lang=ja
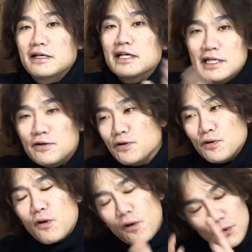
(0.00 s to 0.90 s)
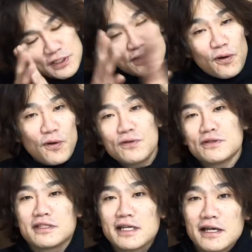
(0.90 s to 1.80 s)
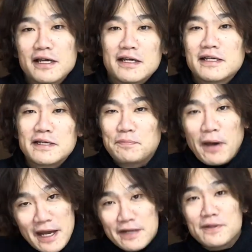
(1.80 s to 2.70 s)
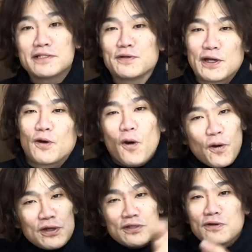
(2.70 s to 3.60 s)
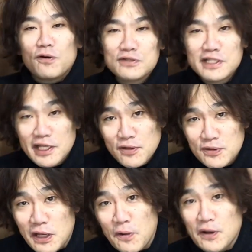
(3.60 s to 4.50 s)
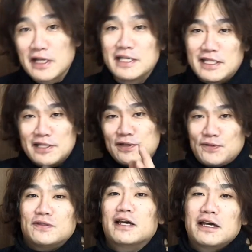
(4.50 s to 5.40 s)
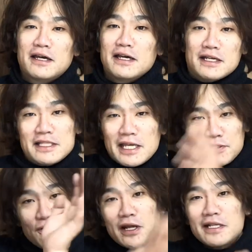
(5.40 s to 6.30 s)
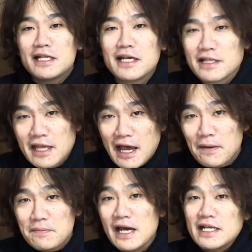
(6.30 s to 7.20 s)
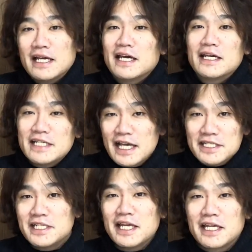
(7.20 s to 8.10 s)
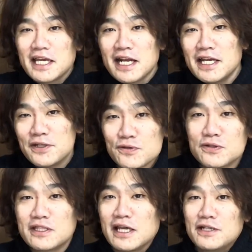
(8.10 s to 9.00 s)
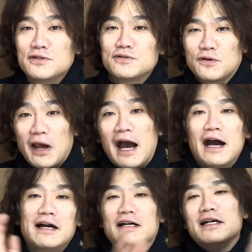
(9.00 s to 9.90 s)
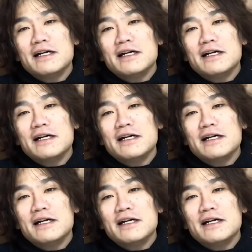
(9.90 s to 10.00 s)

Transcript: いろいろ構図の本っていっぱいありますよねこういう構図で撮った方がいいですよでそれの中であんまりやっちゃいけないよっていうのがあ